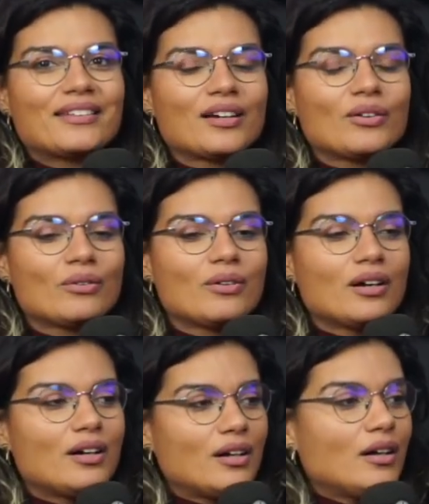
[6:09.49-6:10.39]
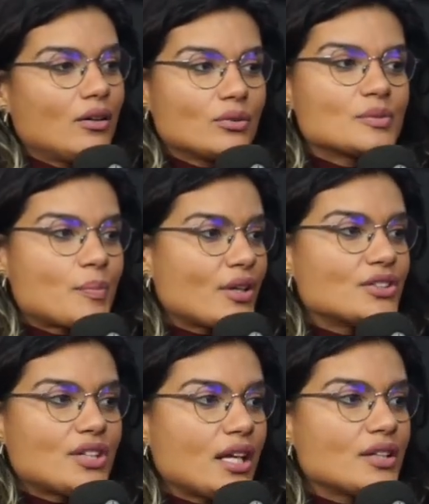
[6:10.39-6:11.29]
É então, é isso. O
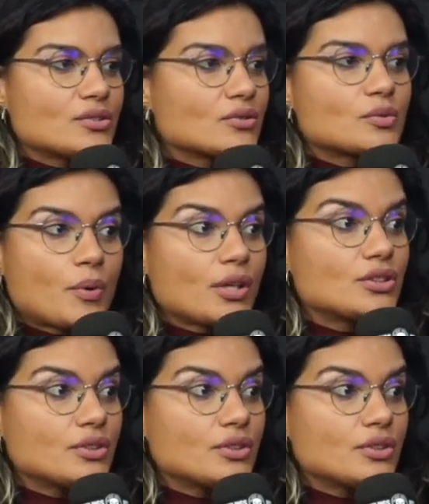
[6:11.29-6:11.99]
esporte é isso. É, esporte...